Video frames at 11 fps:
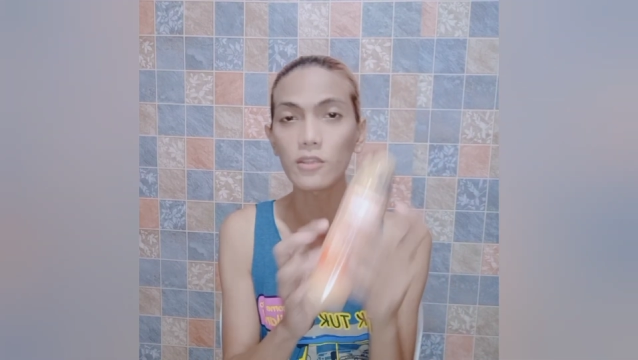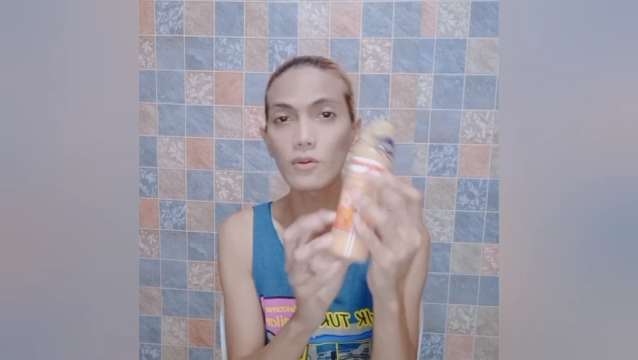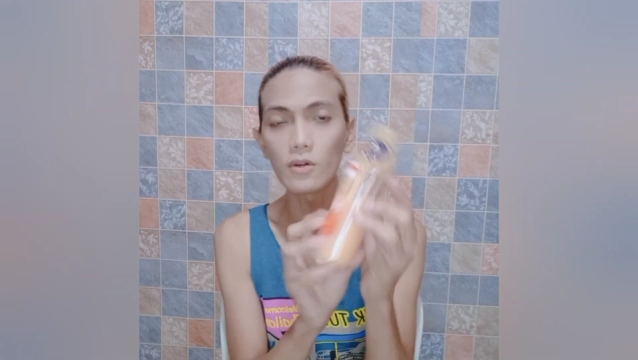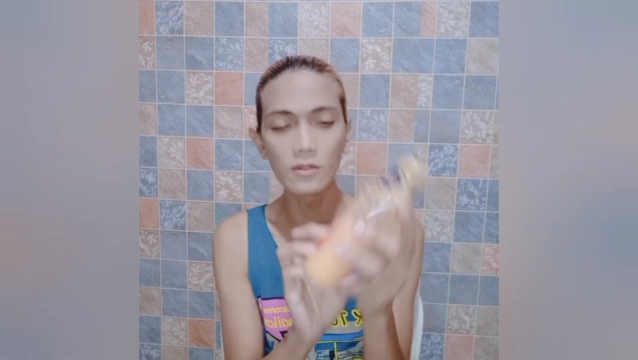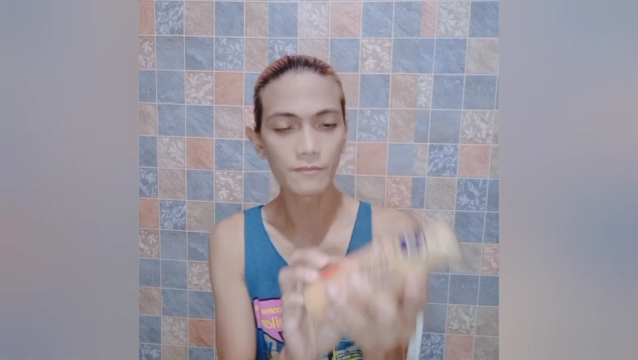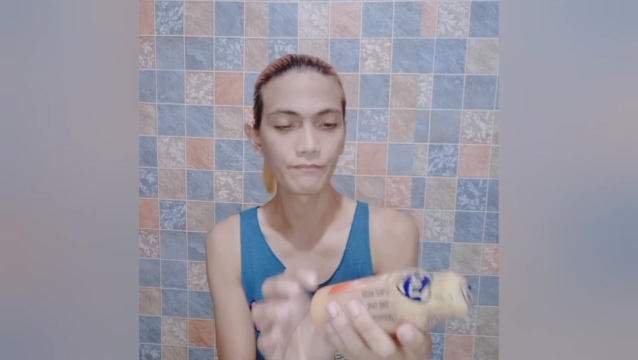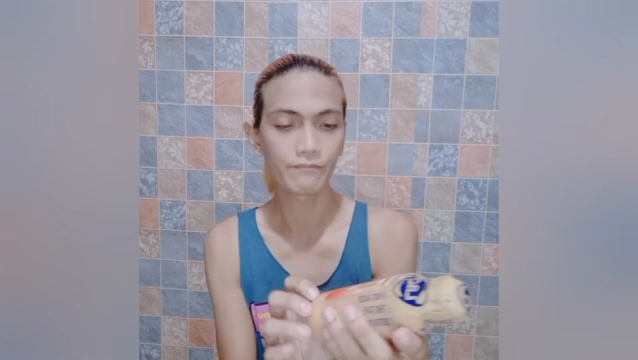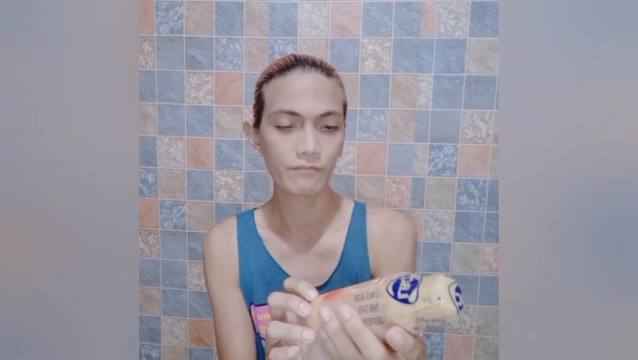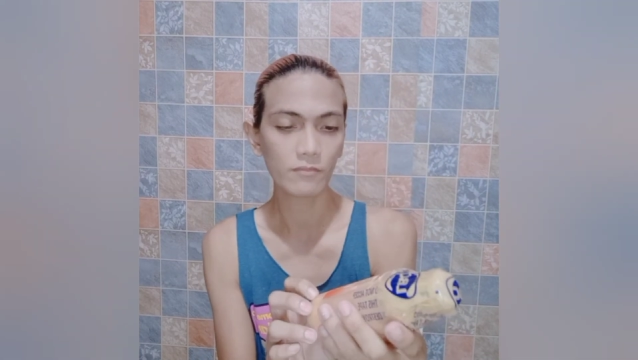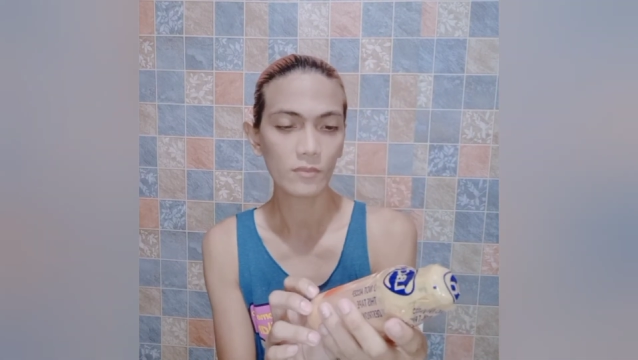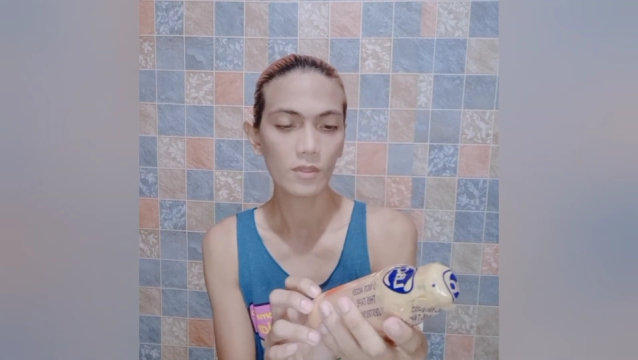yung
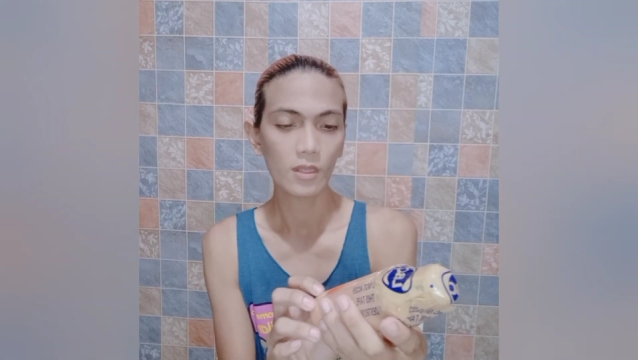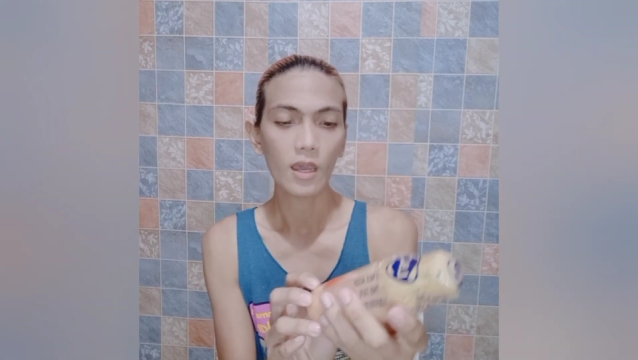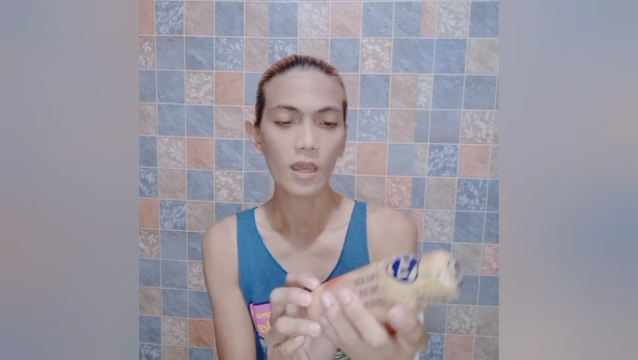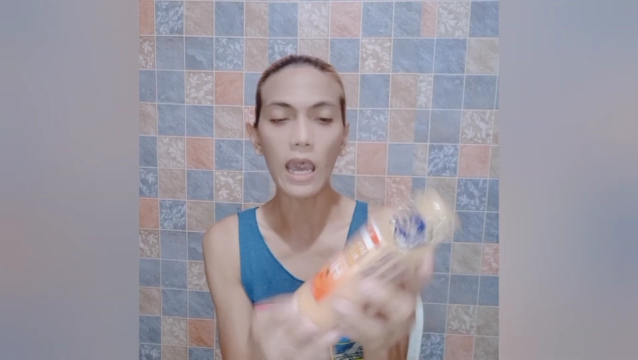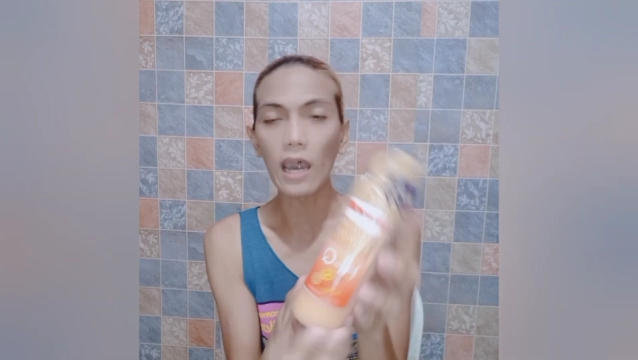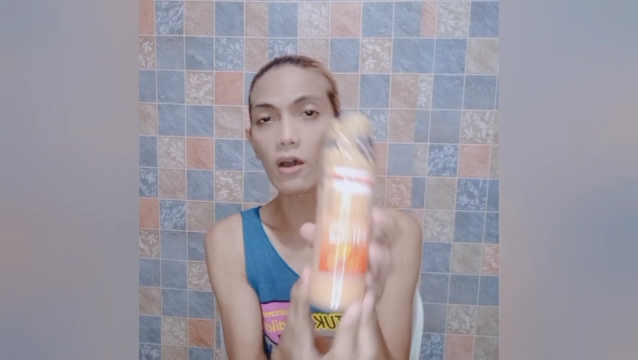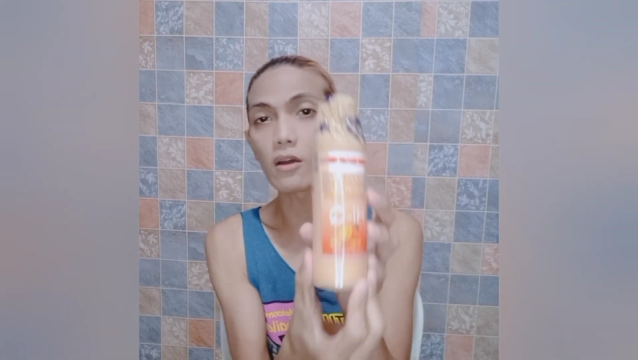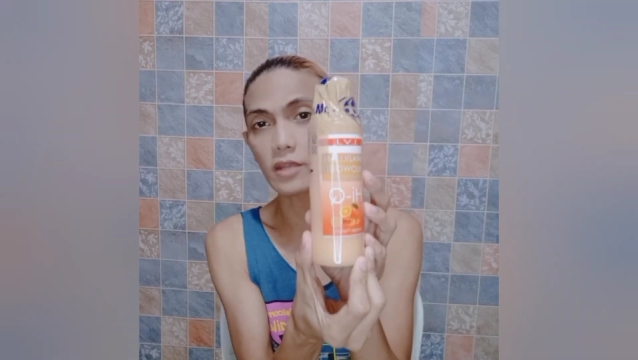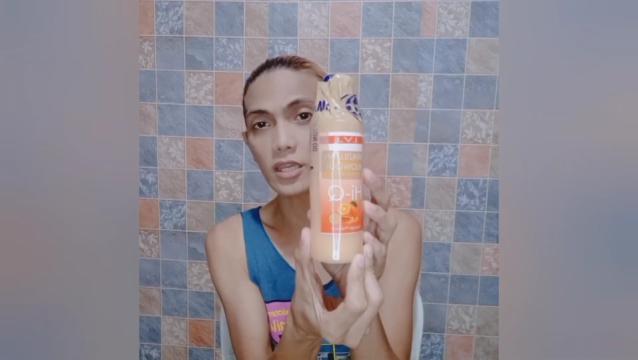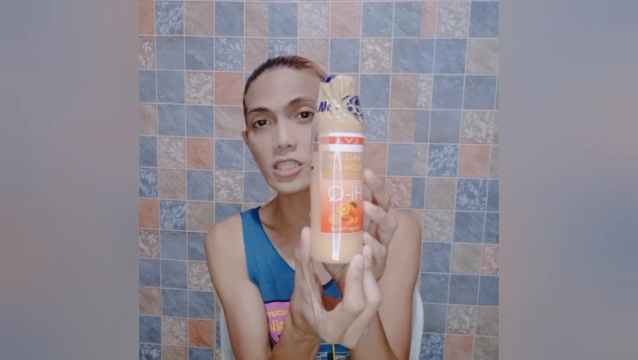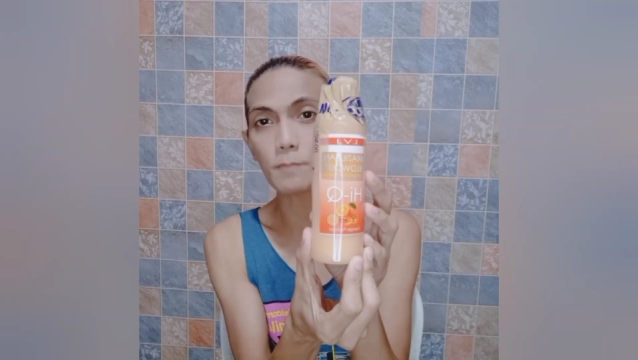uh,
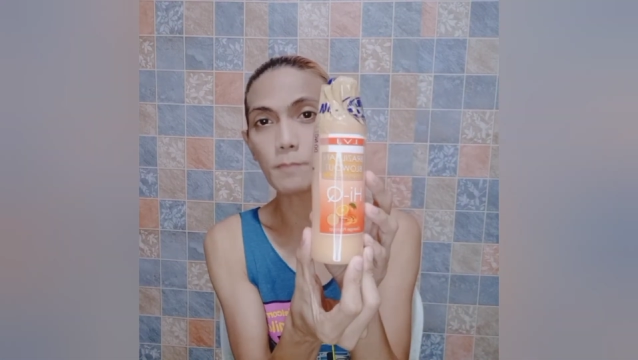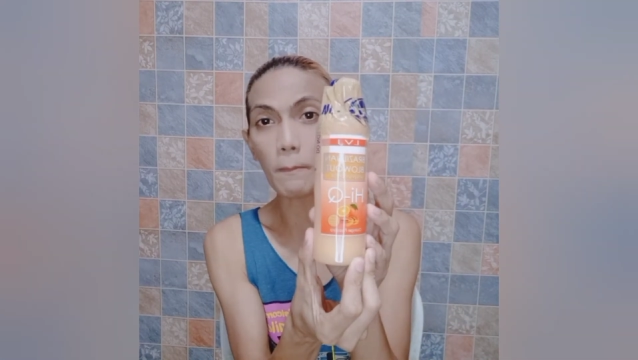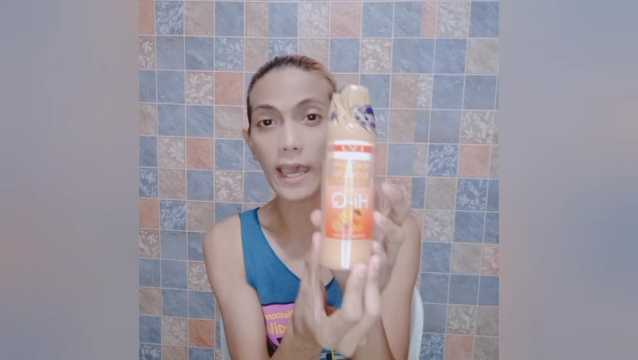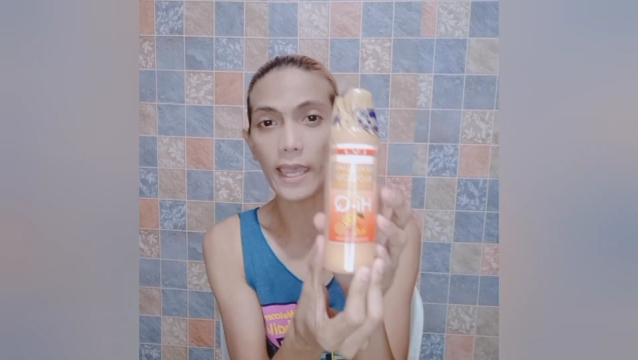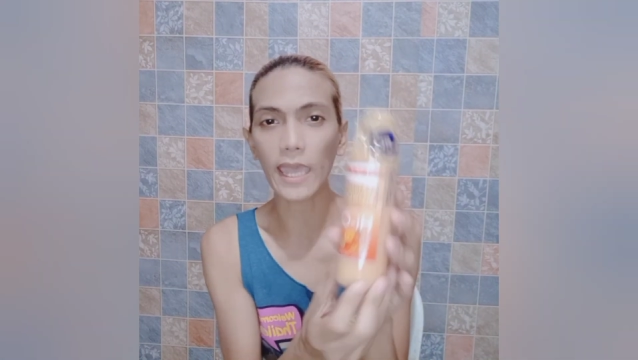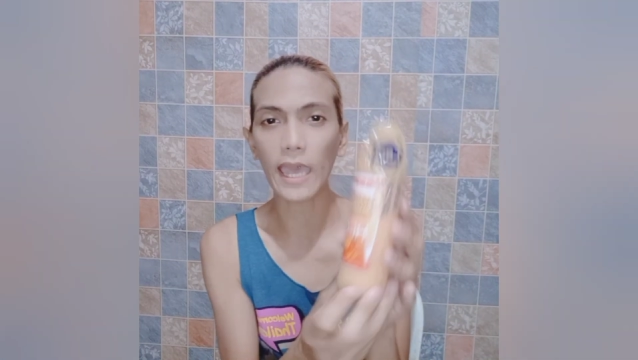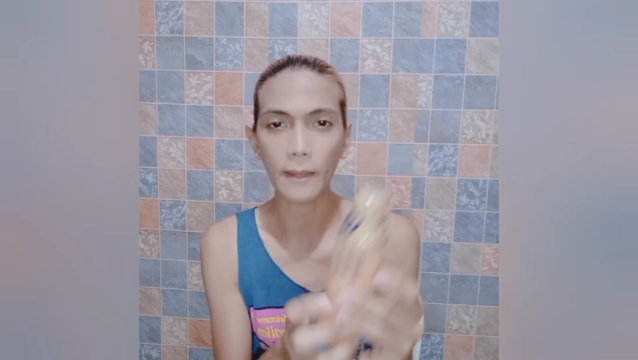orange papaya.